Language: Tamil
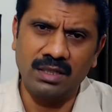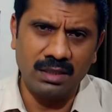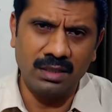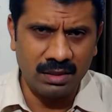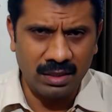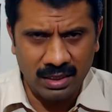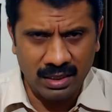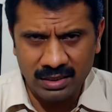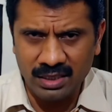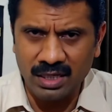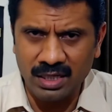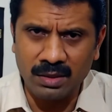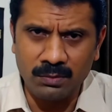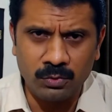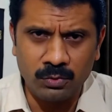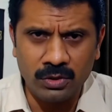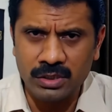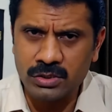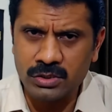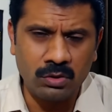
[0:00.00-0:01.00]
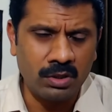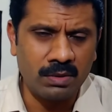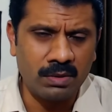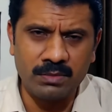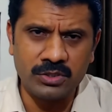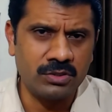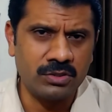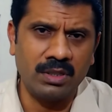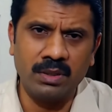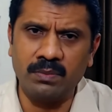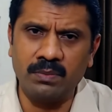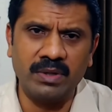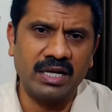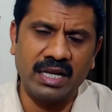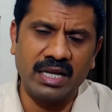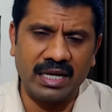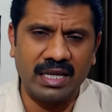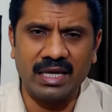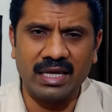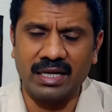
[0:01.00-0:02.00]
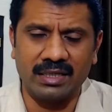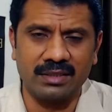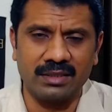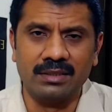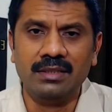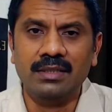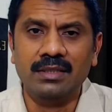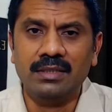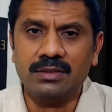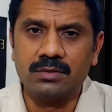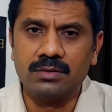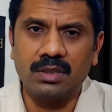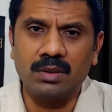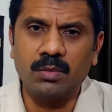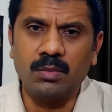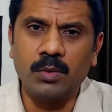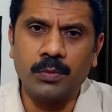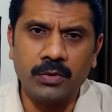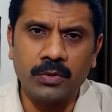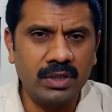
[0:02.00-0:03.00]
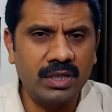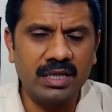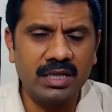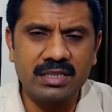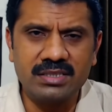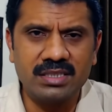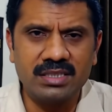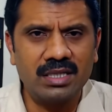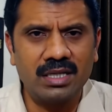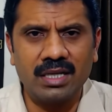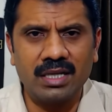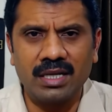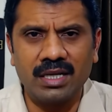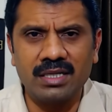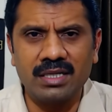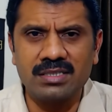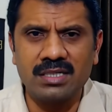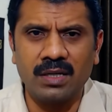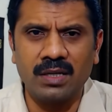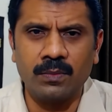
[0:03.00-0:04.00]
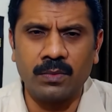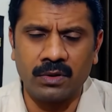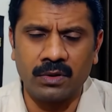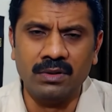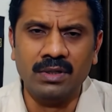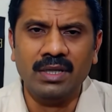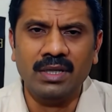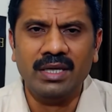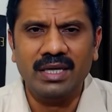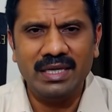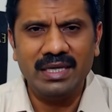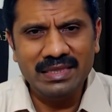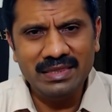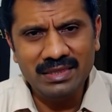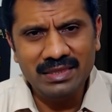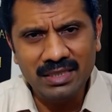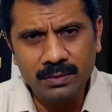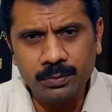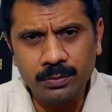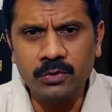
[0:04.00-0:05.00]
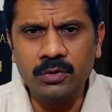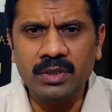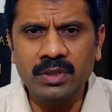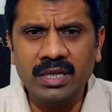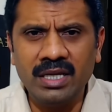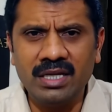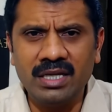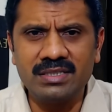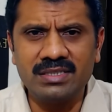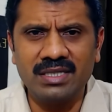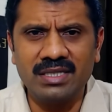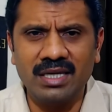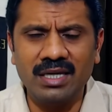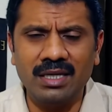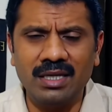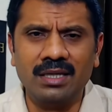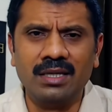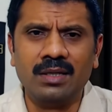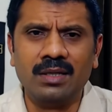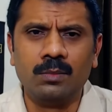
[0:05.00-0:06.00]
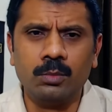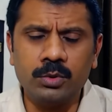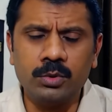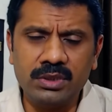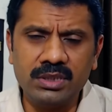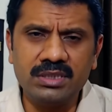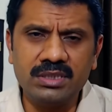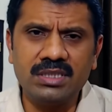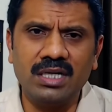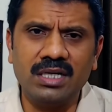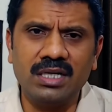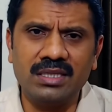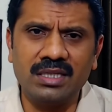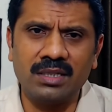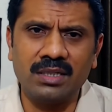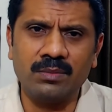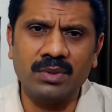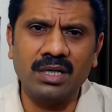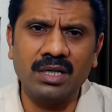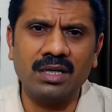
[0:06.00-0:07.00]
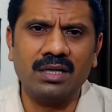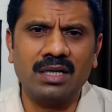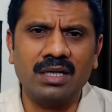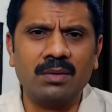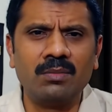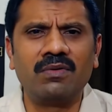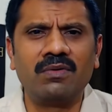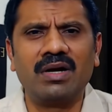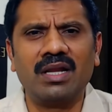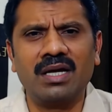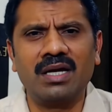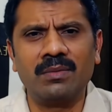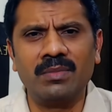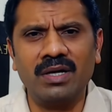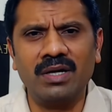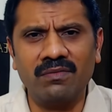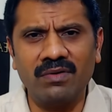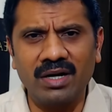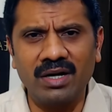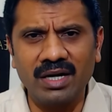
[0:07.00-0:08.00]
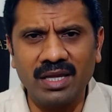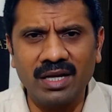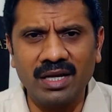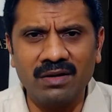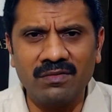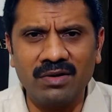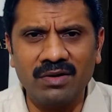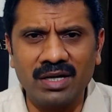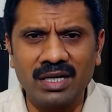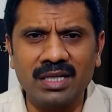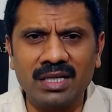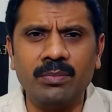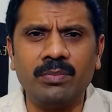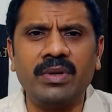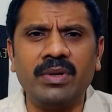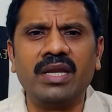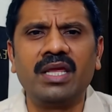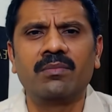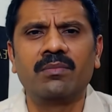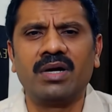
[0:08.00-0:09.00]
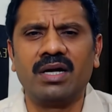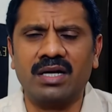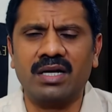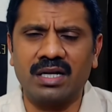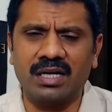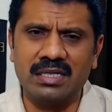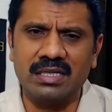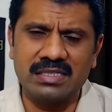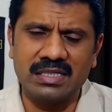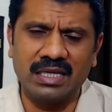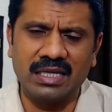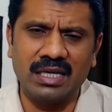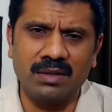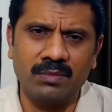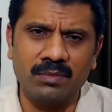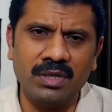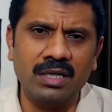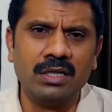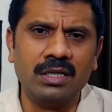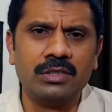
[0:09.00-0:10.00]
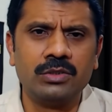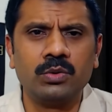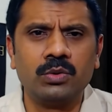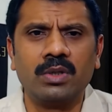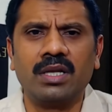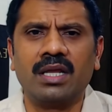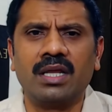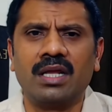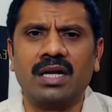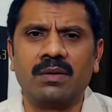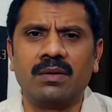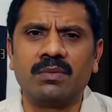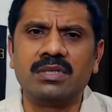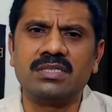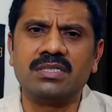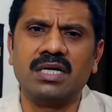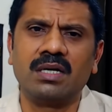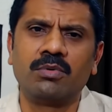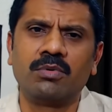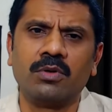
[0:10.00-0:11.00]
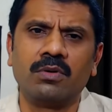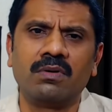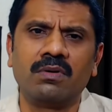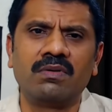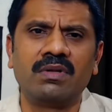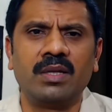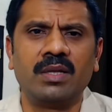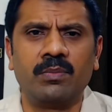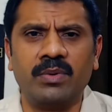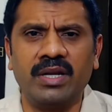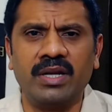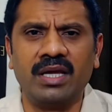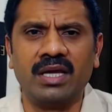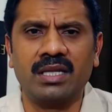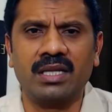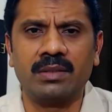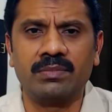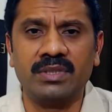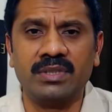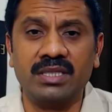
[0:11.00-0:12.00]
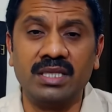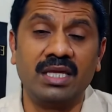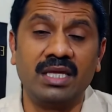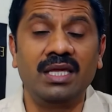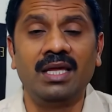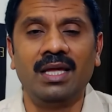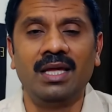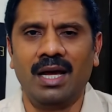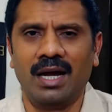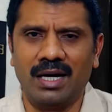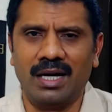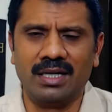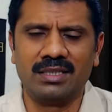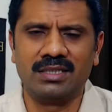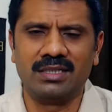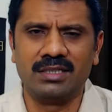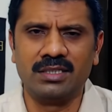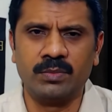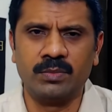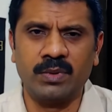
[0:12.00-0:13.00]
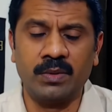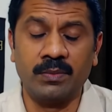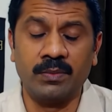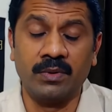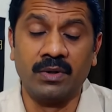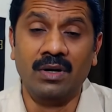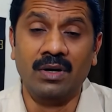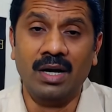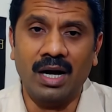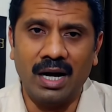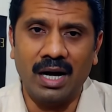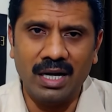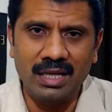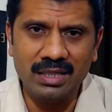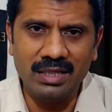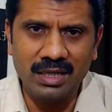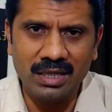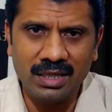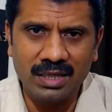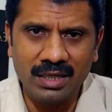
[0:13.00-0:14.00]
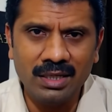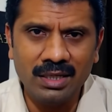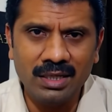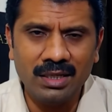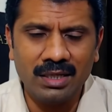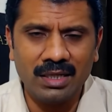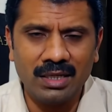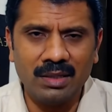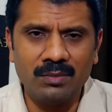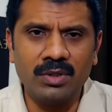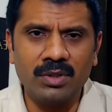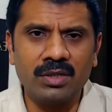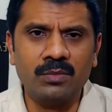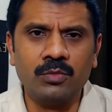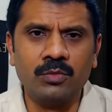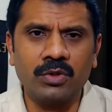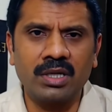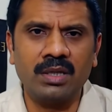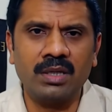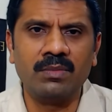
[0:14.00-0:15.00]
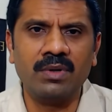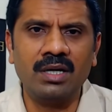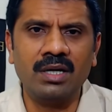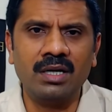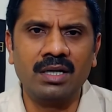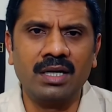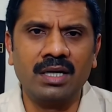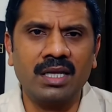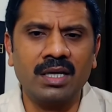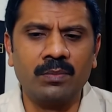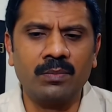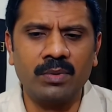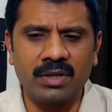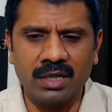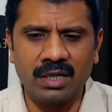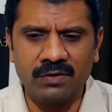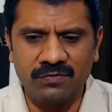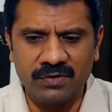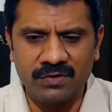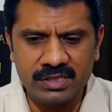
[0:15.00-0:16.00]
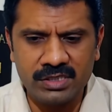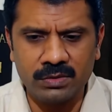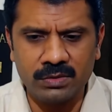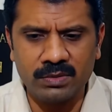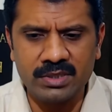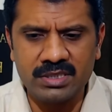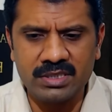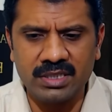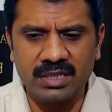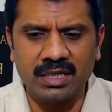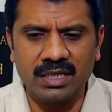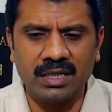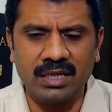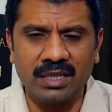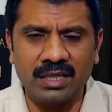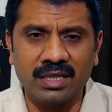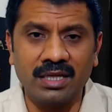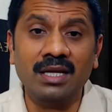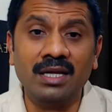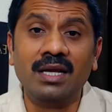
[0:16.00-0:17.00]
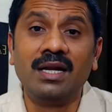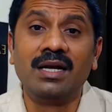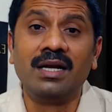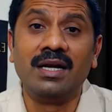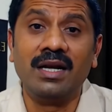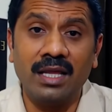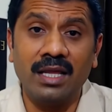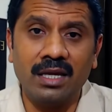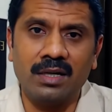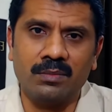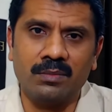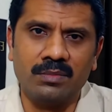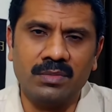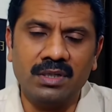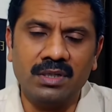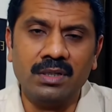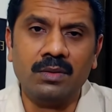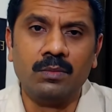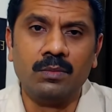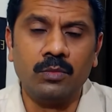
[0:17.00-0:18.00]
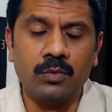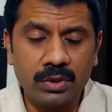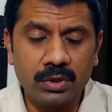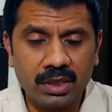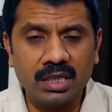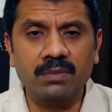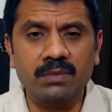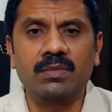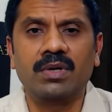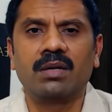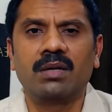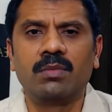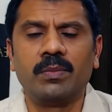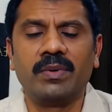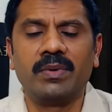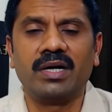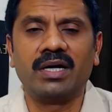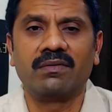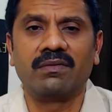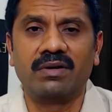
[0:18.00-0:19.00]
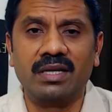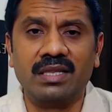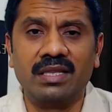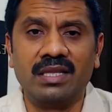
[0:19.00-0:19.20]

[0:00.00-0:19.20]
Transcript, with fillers: ஆந்திராவில் போனால் சோனா மசூரி இப்படி நிறையா இருக்குது ஸோ நம்ம பொன்னி அரிசி தான் நிறைய சாப்பிட்றோம் இந்த பொன்னி அரிசியை புத்திசாலித்தனமாக நம்ம வழக்கமான வாடிக்கையான வாழ்க்கையிலிருந்து பெரிய மாற்றங்கள் செய்யாமல் சுகர் ஏறாமல் சாப்பிட்டு கொள்வது எப்படிங்கிறத பற்றி அடுத்தடுத்து பார்ப்போம் அதில் நமக்கு முக்கியமாக நிற்கப்படுற ஃபஸ்ட்டு கொஸ்டின் என்னது நேரம் முக்கியமாக நம்ம பார்க்க வேண்டியது